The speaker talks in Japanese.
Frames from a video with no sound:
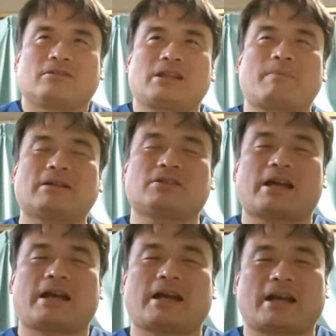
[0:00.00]
で、まず、
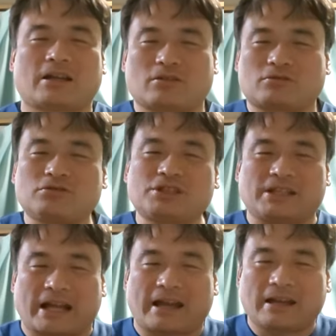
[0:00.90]
えーと、く
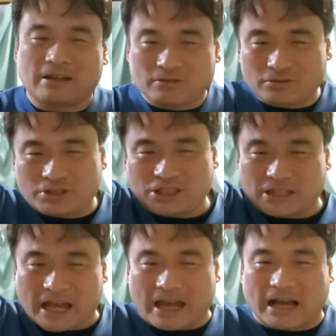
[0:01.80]
しね、
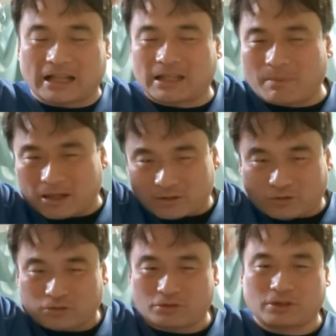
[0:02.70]
櫛で頭
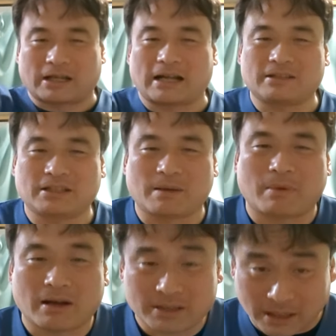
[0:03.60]
研ぐような感じで
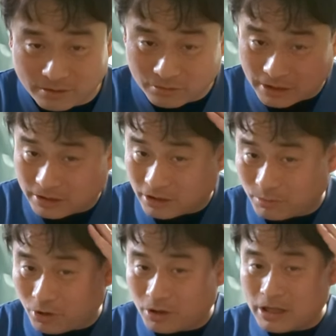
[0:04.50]
回していくんですけ
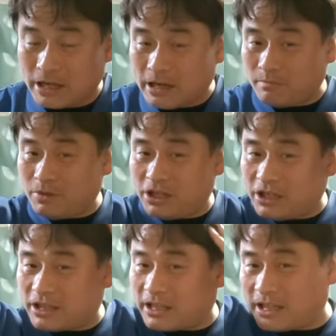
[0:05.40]
ども、
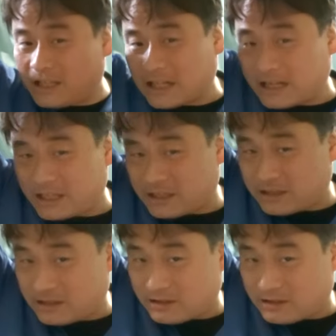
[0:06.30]
右手で左